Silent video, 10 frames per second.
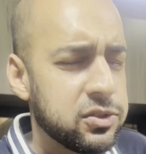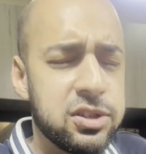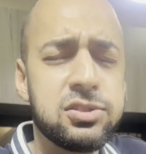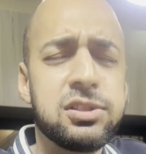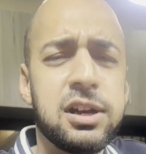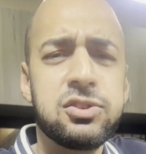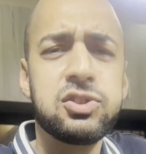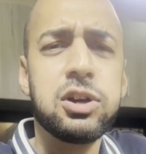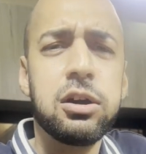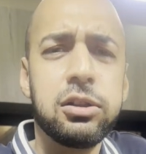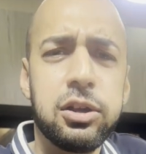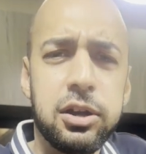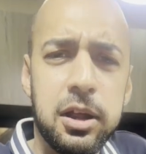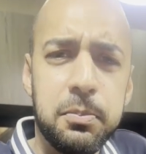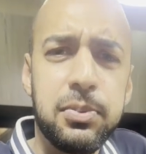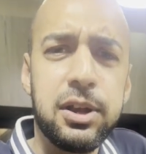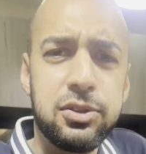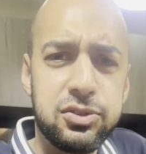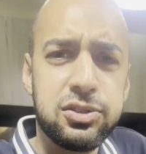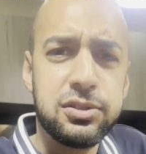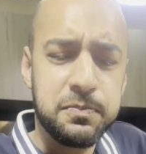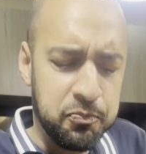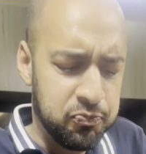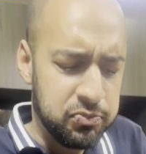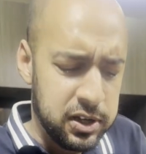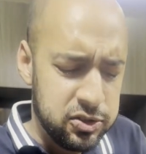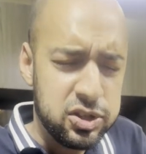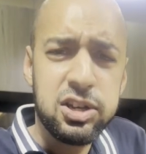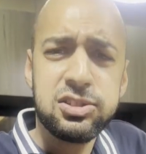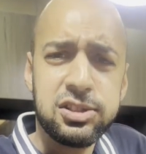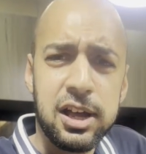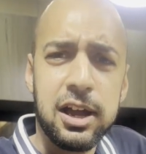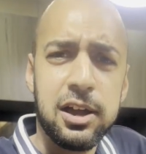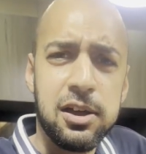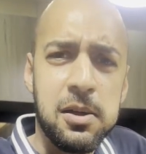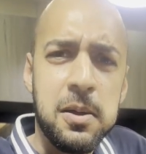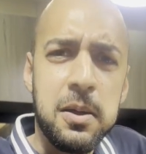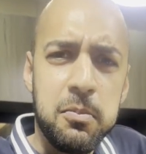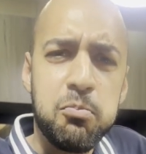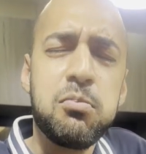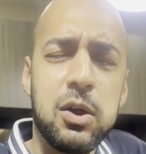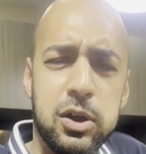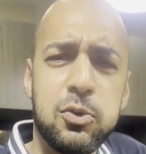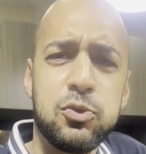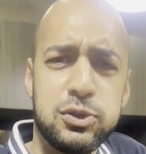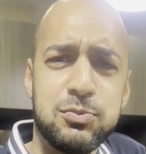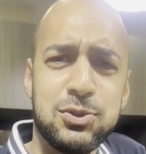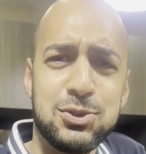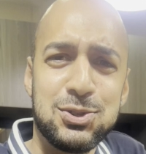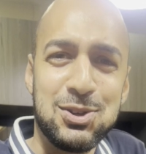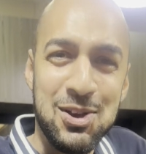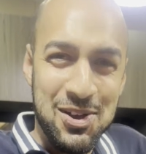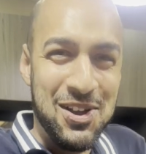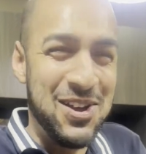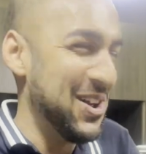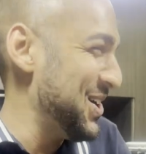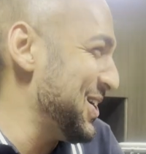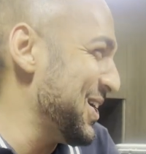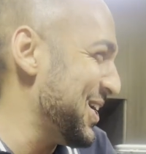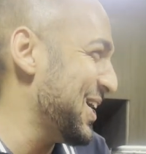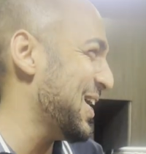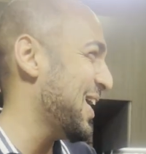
Tastes like chocolate and mm. peanuts. Tastes like Merry Christmas. Mm.